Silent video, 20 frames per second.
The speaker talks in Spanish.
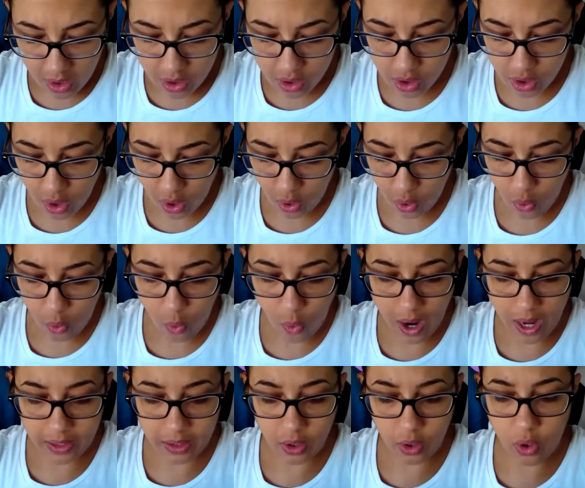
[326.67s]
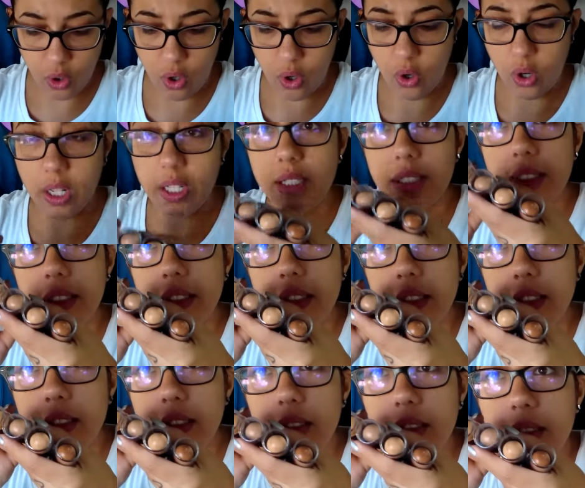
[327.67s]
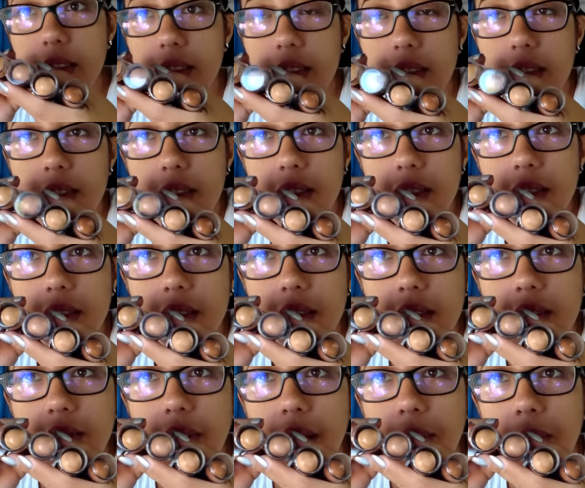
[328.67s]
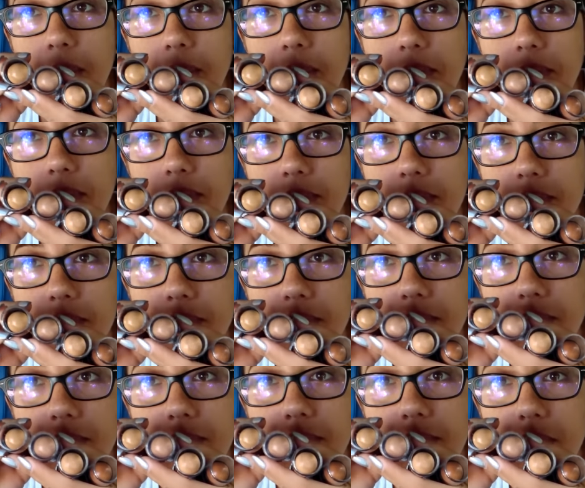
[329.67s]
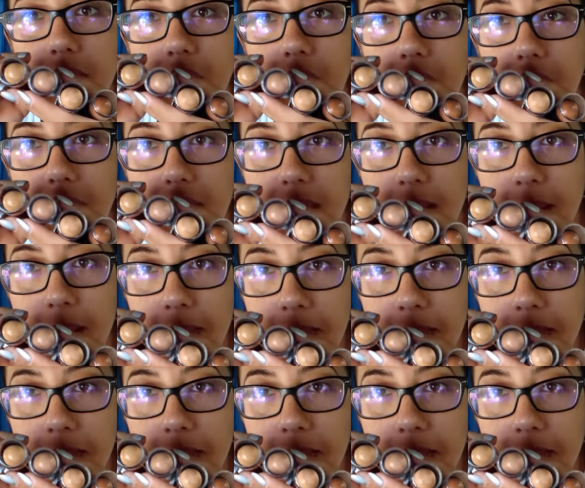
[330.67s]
son cuatro colores. ¿Ven? Ahí se